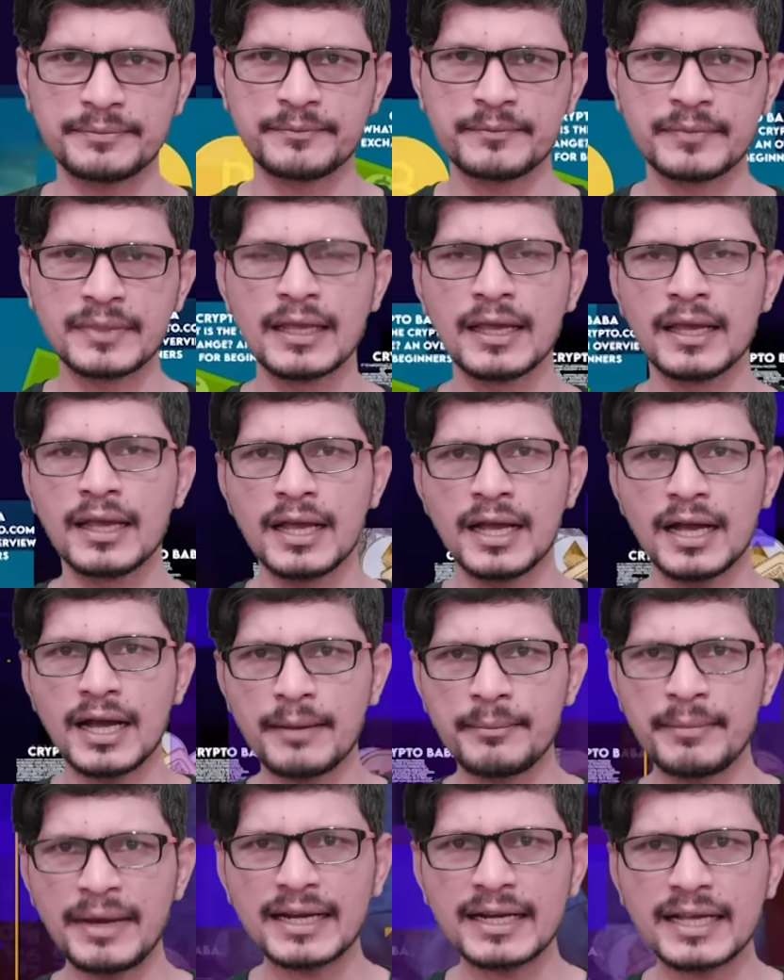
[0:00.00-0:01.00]
है
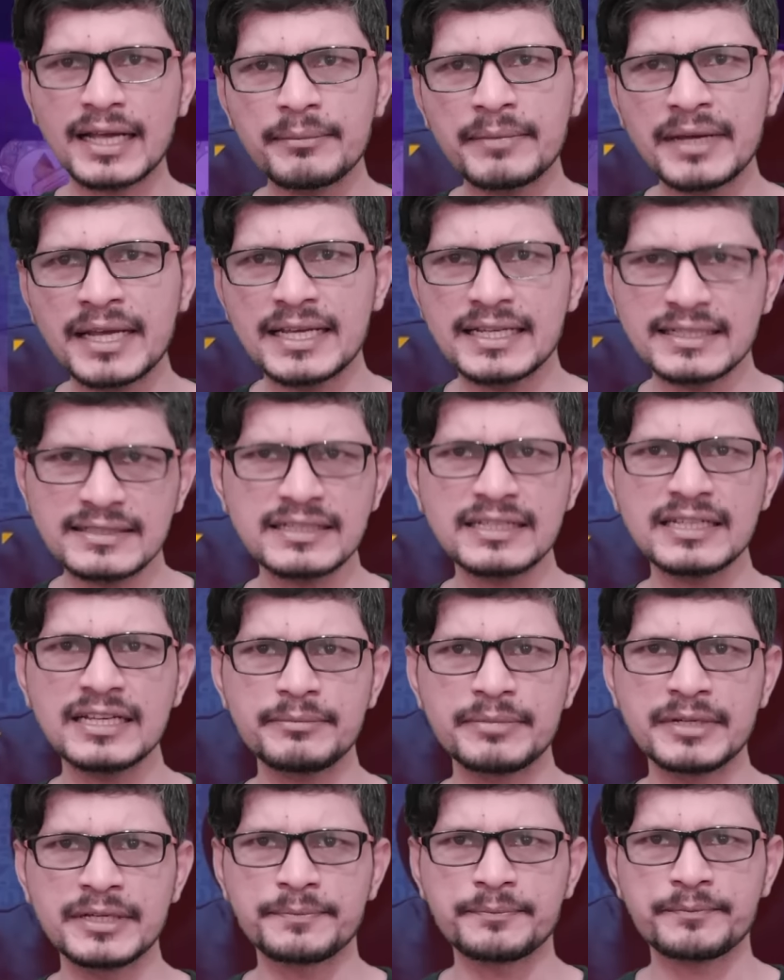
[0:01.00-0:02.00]
अमेरिका में
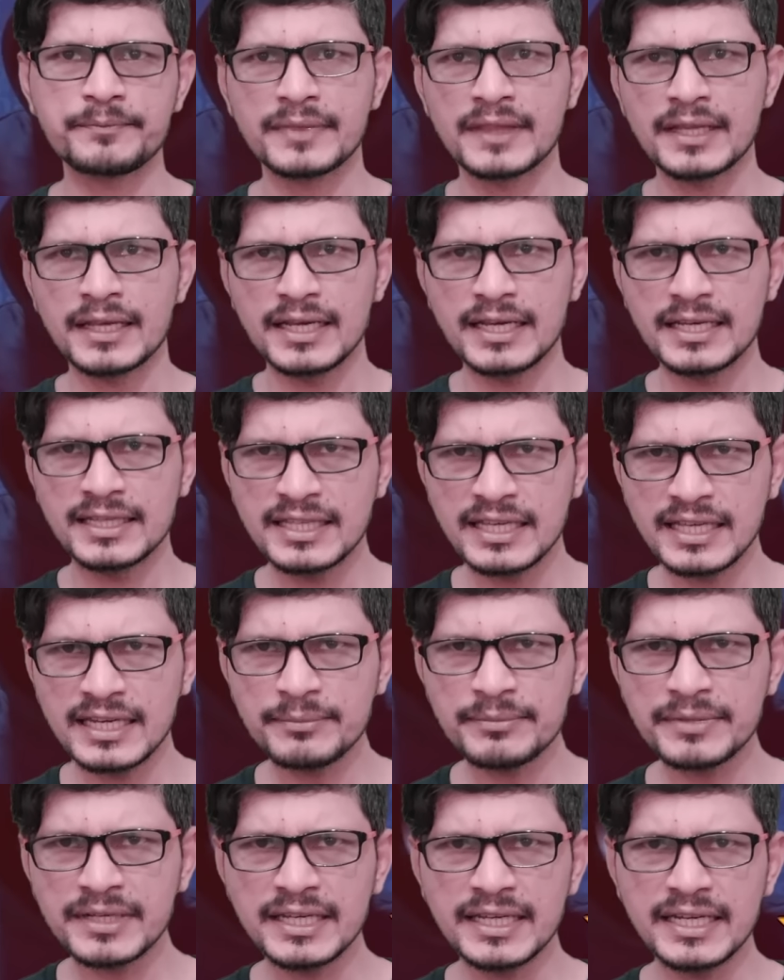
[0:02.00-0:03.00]
इसलिए भी
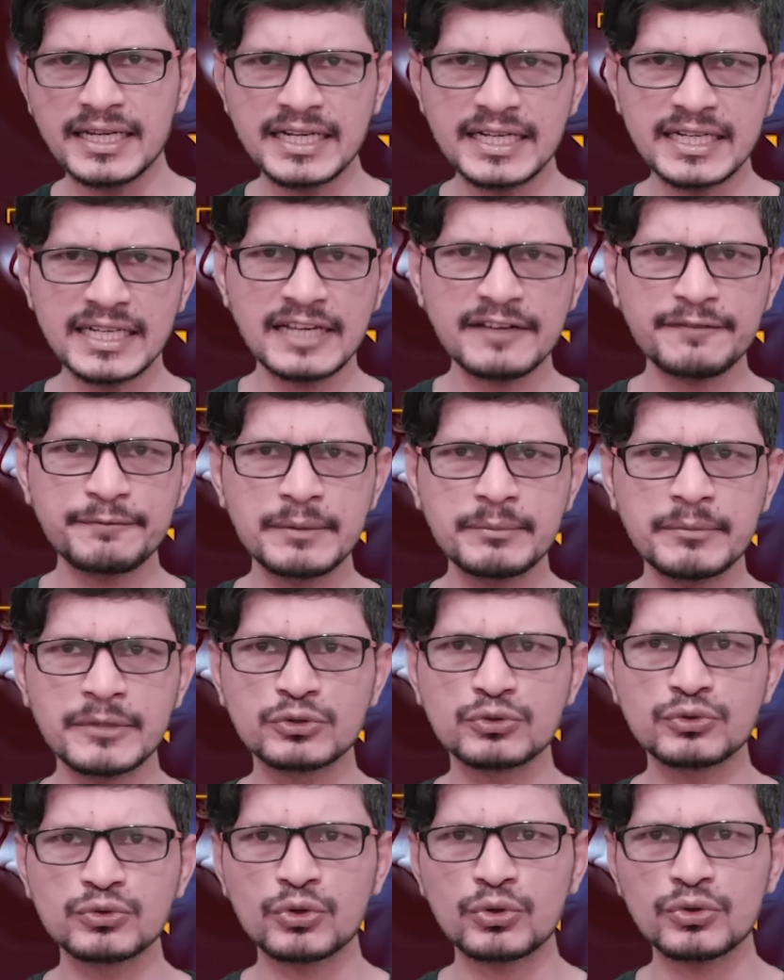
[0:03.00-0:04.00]
इथेरियम की ईटीएफ e भी
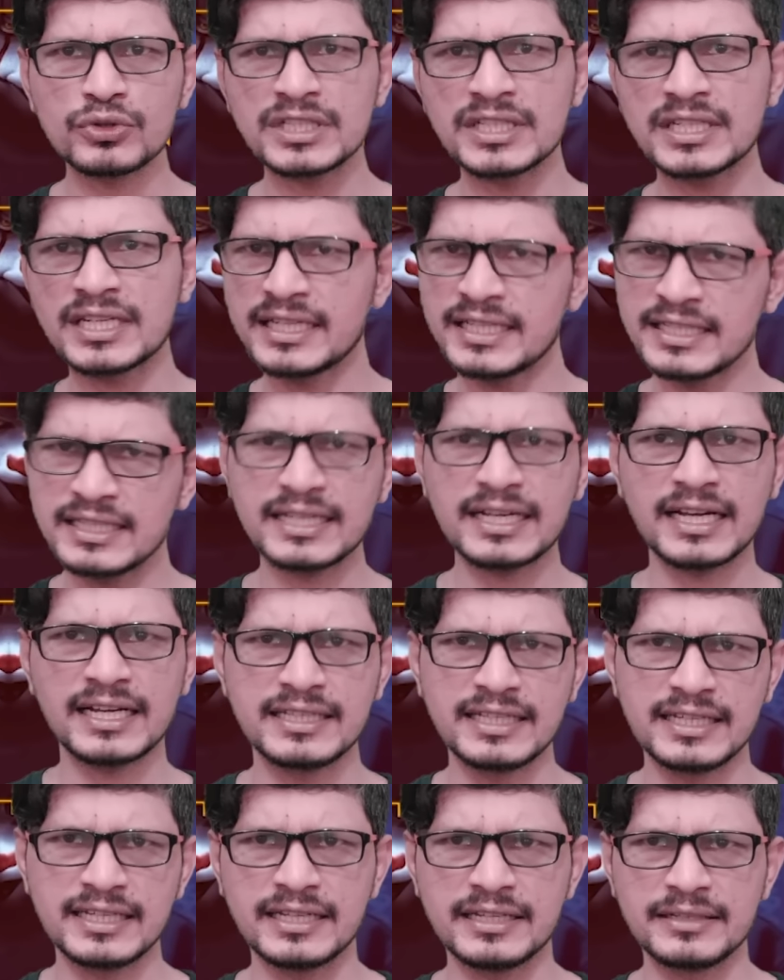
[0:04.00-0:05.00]
मंजूर होती नहीं
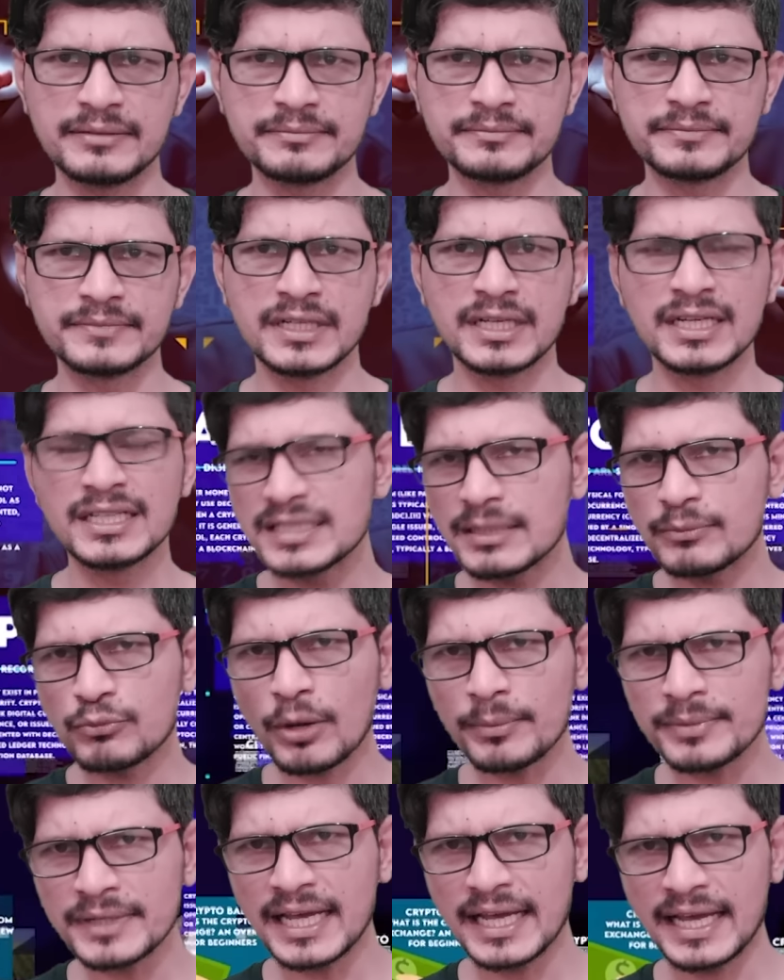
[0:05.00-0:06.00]
दिखाई दे रही ये
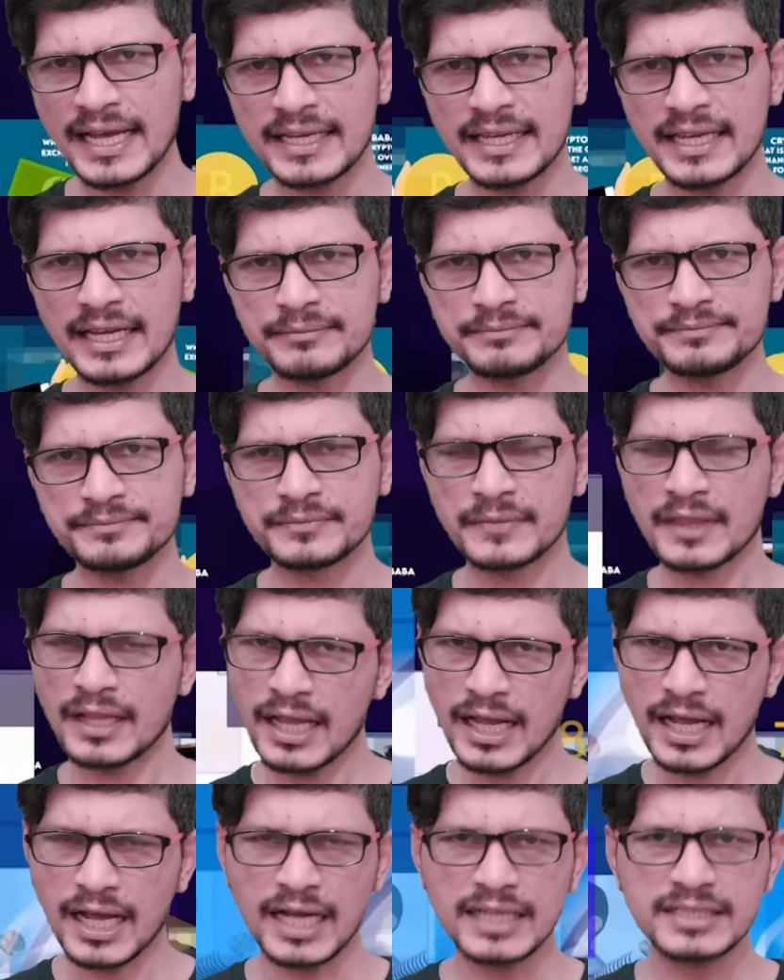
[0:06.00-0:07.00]
मामला है क्या
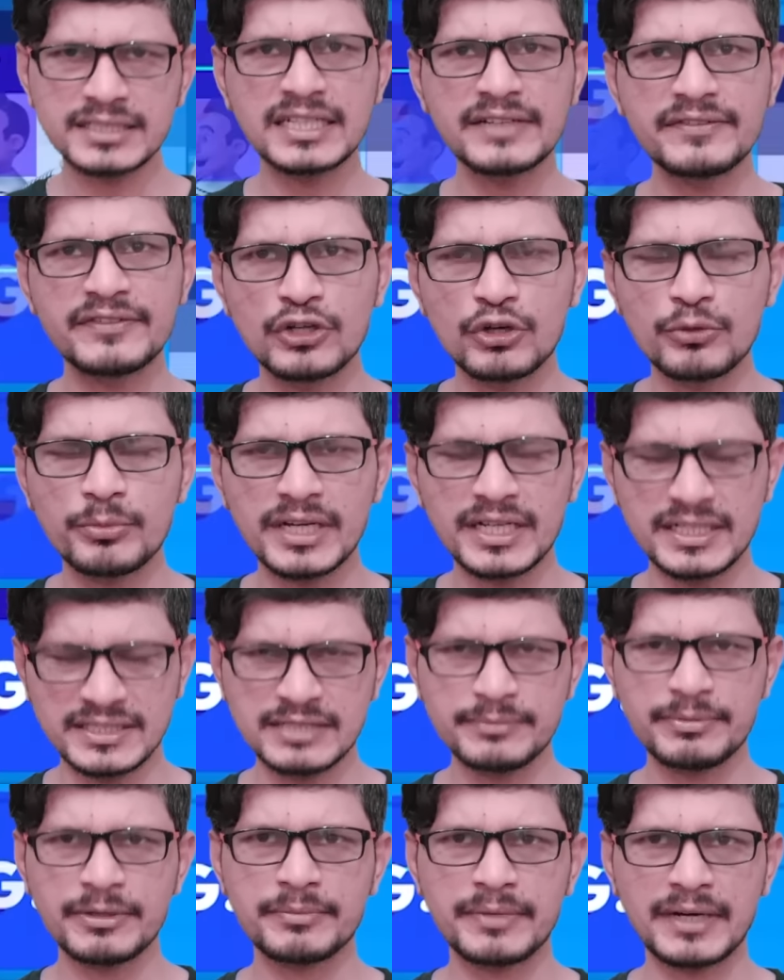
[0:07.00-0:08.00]
आज की वीडियो में
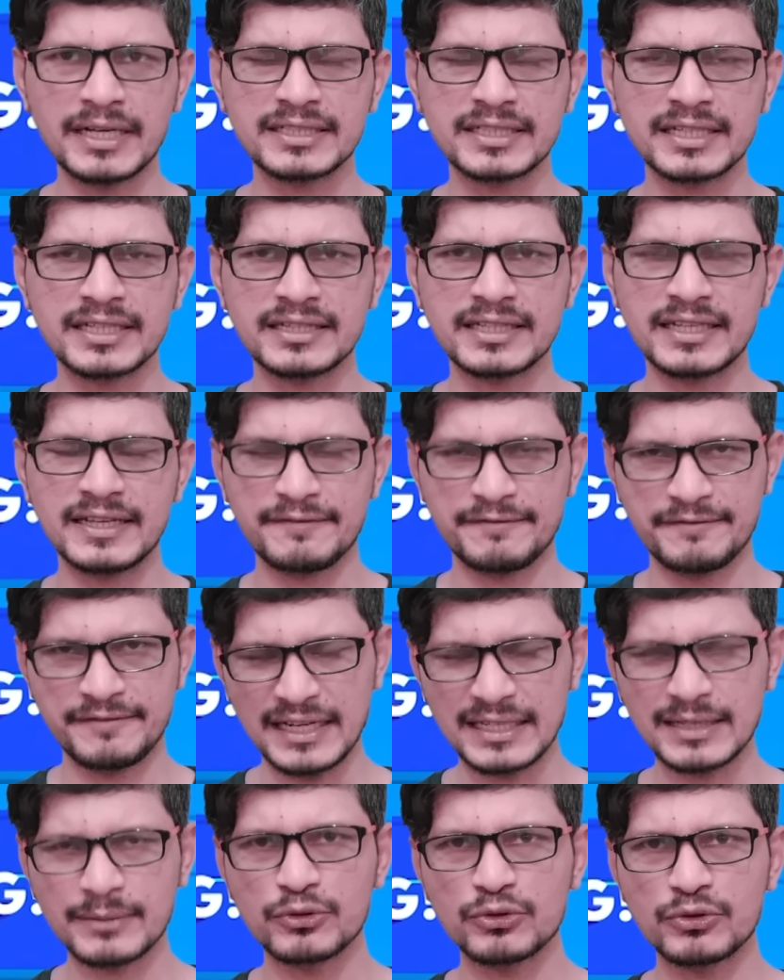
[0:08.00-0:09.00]
इसी पर बात करते हैं
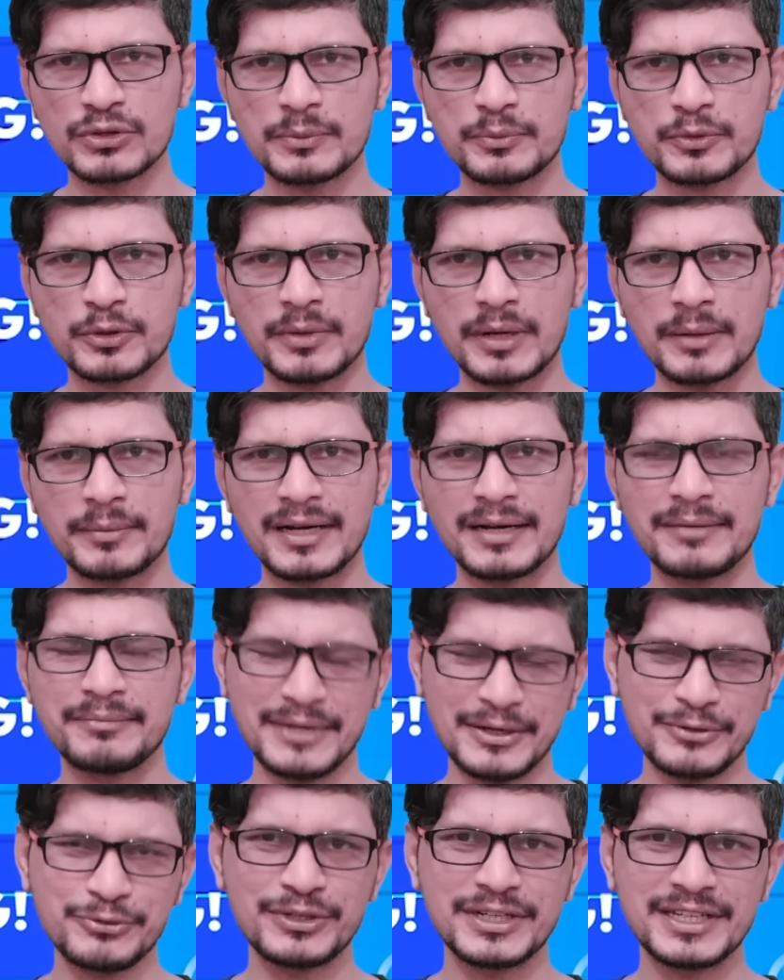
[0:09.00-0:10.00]
वेलकम टू क्रिप्टो बाबा
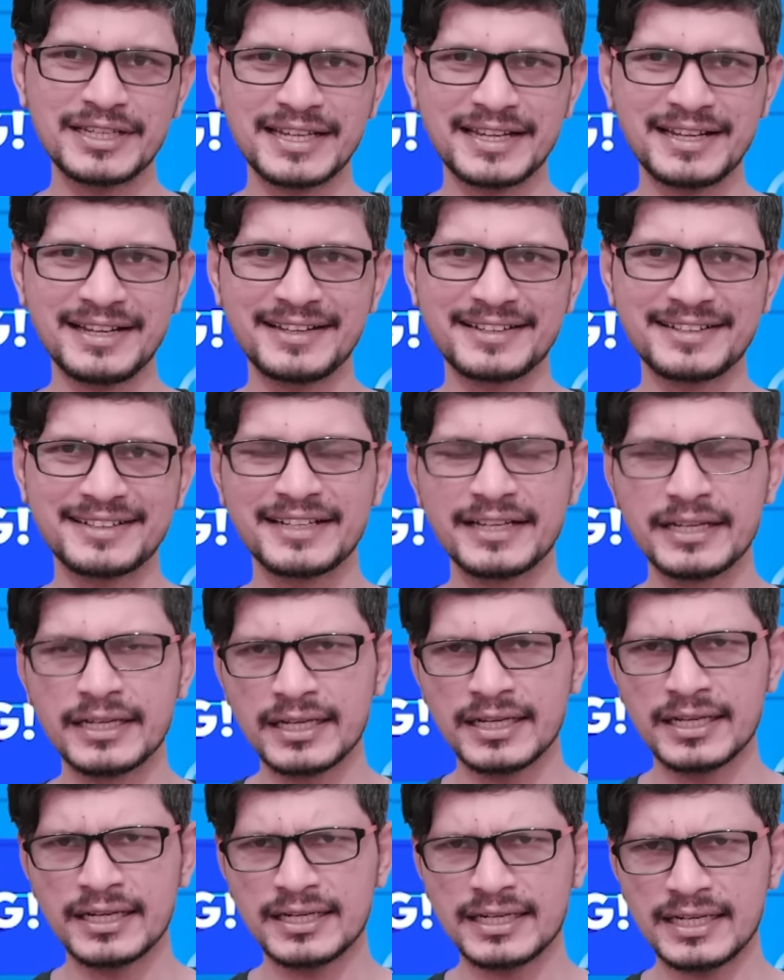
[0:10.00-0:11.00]
मैं हूं अली रेहान
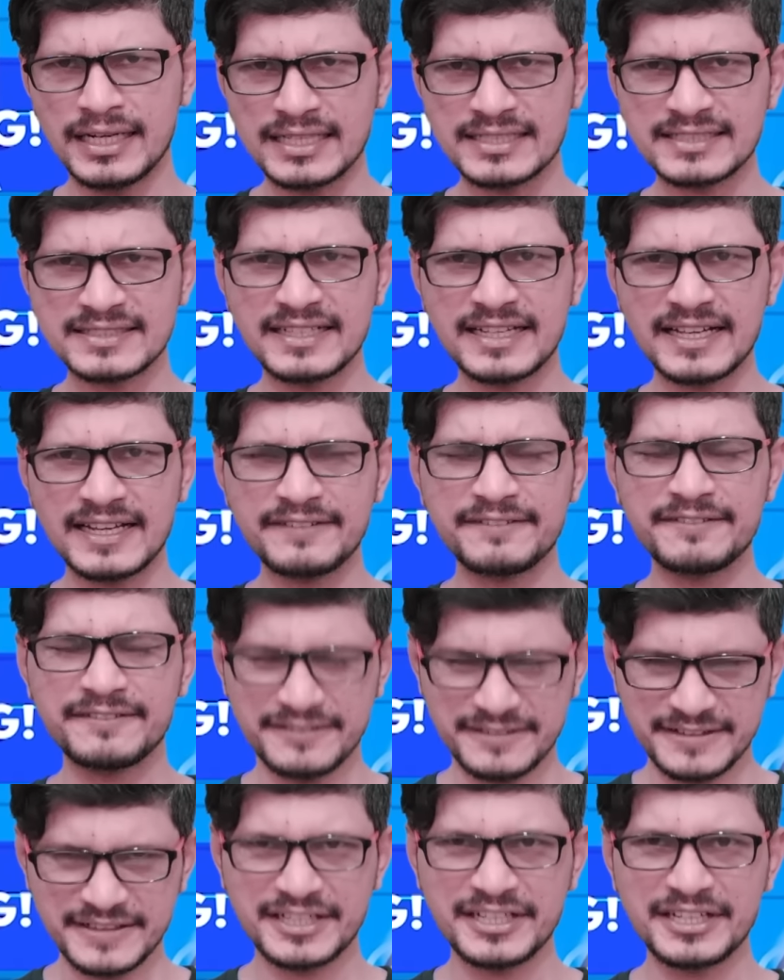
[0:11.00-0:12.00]
लेट्स डाइव
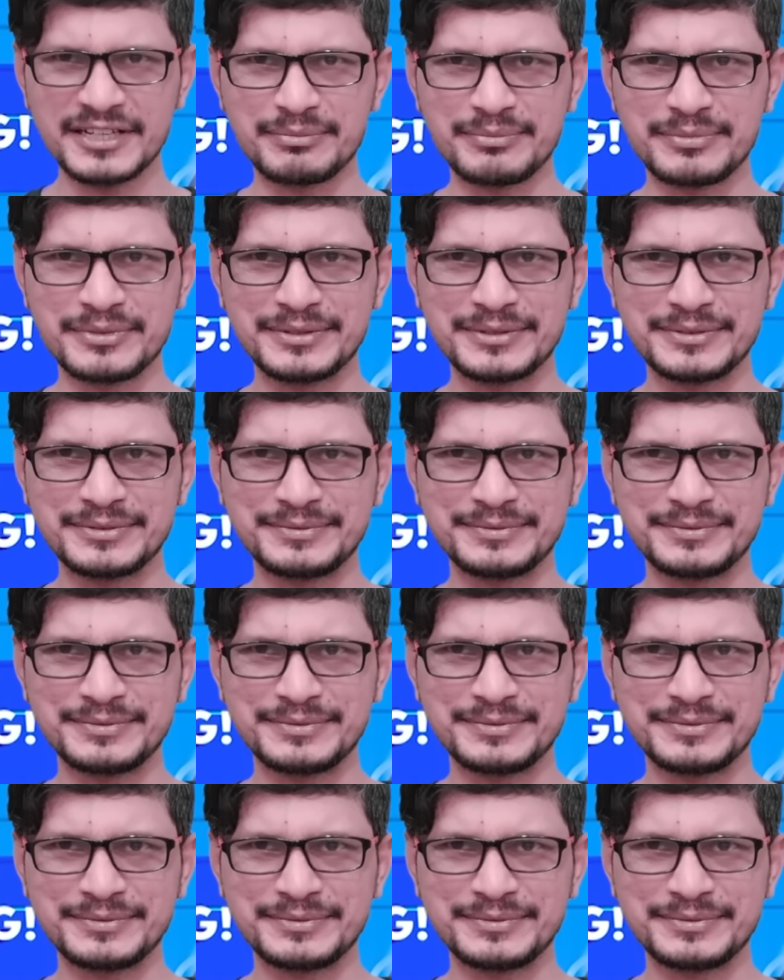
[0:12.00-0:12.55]
डीप